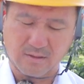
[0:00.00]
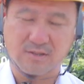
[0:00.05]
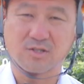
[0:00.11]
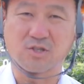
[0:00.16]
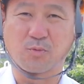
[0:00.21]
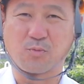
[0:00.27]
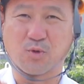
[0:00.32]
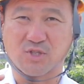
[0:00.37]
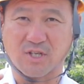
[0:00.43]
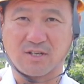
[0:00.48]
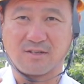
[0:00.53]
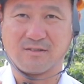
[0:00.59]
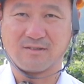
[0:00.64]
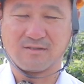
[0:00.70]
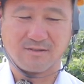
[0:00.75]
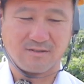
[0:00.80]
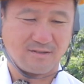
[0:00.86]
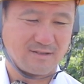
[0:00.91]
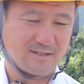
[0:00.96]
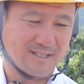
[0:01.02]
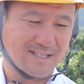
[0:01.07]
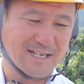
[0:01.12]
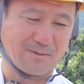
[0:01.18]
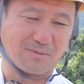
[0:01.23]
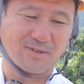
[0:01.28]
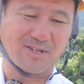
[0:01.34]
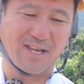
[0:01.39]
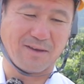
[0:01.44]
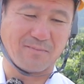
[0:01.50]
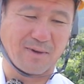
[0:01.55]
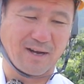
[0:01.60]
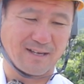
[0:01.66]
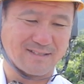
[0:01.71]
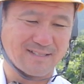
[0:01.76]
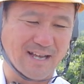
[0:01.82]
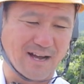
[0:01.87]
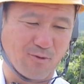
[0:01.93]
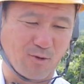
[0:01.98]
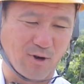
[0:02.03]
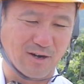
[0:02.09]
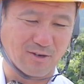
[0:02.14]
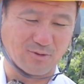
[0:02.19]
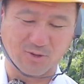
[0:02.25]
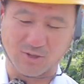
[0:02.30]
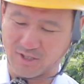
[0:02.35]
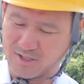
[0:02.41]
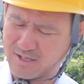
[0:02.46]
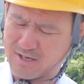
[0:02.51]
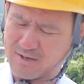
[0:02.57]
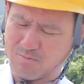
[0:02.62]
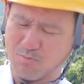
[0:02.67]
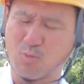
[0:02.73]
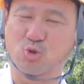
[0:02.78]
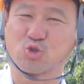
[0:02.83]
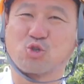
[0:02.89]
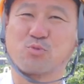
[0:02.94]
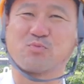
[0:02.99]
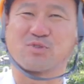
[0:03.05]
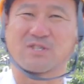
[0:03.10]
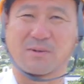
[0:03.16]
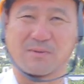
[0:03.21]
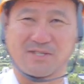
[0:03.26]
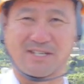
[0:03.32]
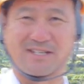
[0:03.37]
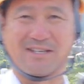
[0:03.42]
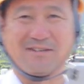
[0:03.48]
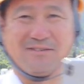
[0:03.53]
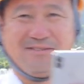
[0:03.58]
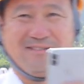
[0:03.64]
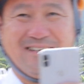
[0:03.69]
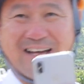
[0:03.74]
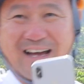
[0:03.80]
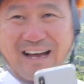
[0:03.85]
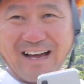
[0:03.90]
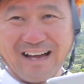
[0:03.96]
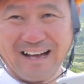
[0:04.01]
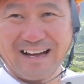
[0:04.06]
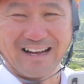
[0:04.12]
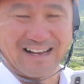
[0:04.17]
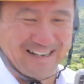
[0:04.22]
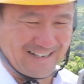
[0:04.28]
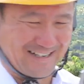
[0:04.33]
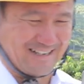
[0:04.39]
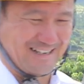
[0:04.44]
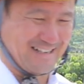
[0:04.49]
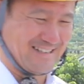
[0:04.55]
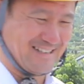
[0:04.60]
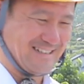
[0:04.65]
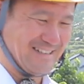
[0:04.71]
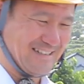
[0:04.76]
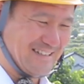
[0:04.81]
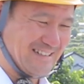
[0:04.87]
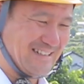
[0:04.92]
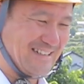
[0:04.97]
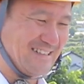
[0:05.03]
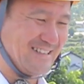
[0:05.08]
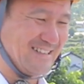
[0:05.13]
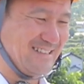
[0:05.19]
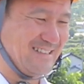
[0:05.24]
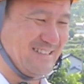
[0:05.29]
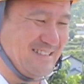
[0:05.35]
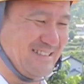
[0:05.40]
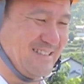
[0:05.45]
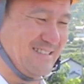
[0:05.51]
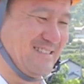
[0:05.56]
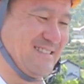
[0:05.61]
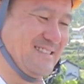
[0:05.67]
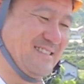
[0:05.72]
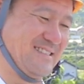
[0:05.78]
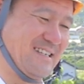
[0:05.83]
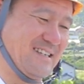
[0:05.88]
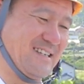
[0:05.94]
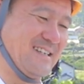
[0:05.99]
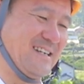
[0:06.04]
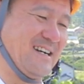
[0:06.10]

そっぽちゃうしかもテーマ3個あるのにもう10分喋っちゃってるで